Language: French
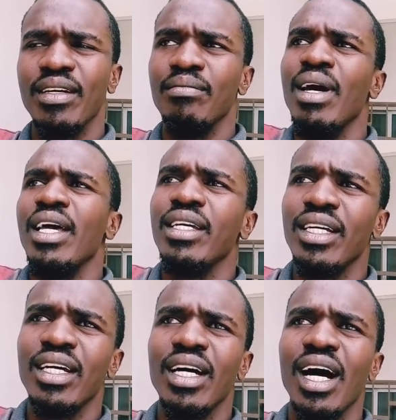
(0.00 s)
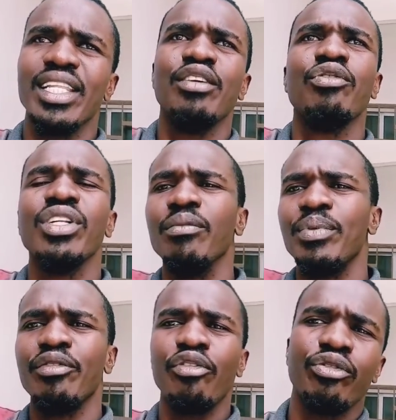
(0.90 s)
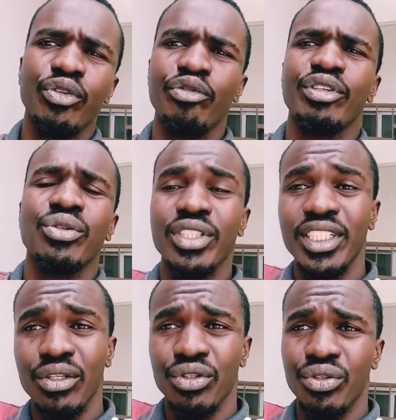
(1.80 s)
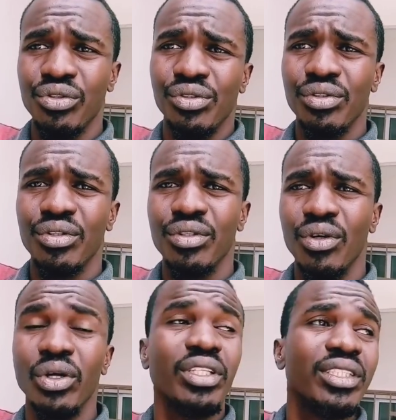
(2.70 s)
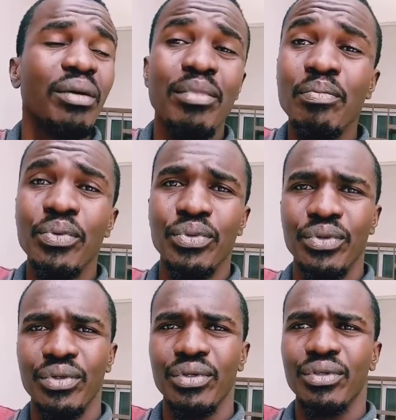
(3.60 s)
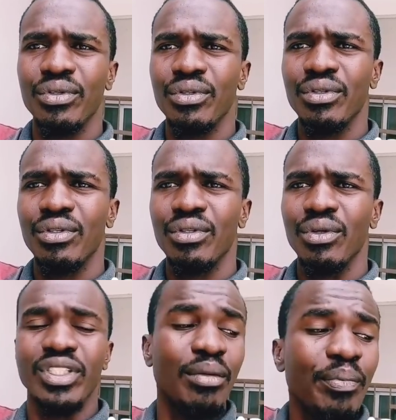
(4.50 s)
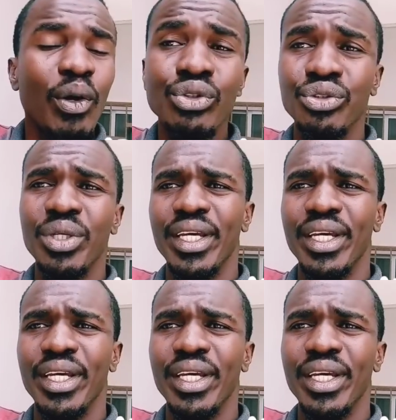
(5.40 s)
Mais, à défaut d'en il faut, faut nous faire sortir quelque chose. On t'entend même plus. On sait même pas où tu es.